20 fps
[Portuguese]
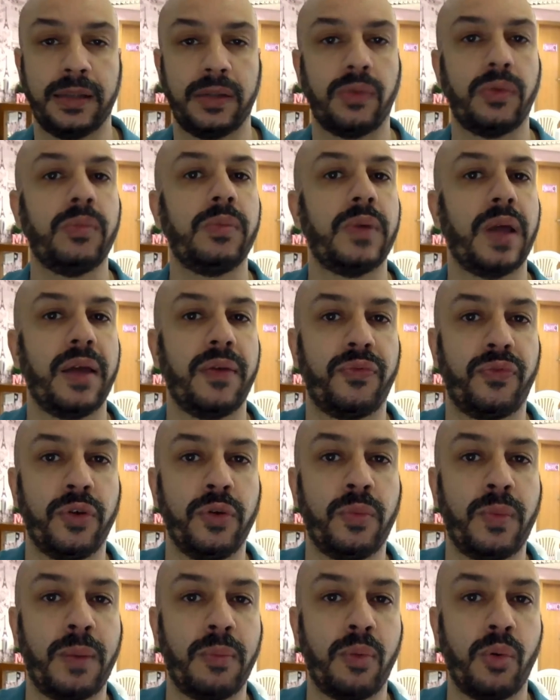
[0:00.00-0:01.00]
Então é,
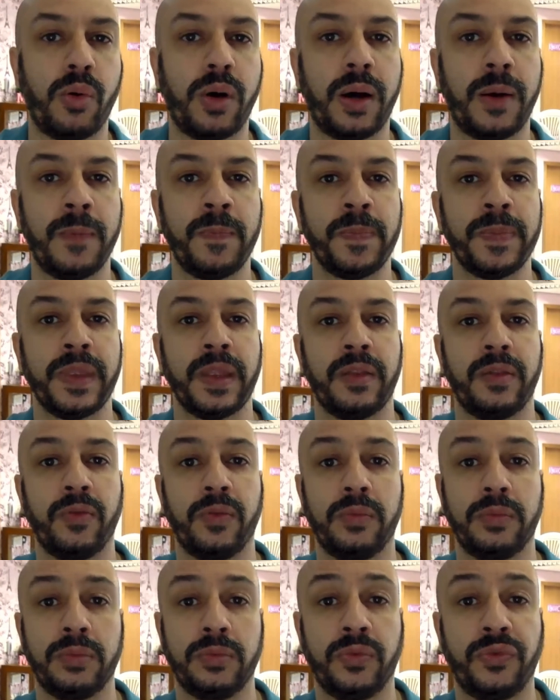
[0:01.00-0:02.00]
foi uma boa,
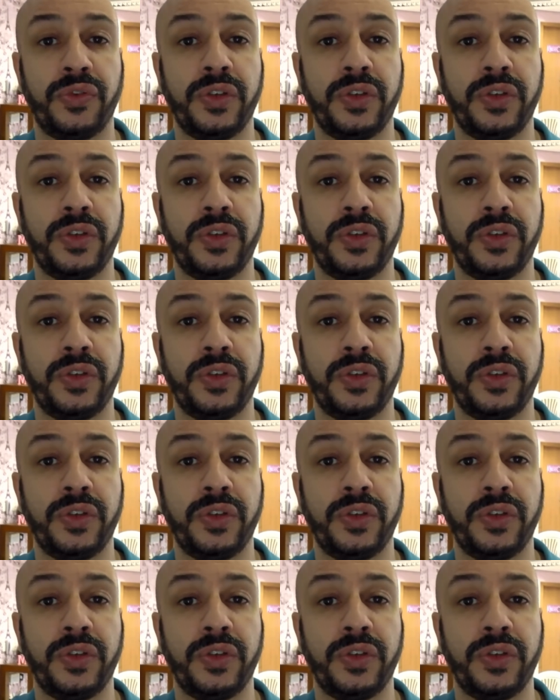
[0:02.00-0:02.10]
no, no,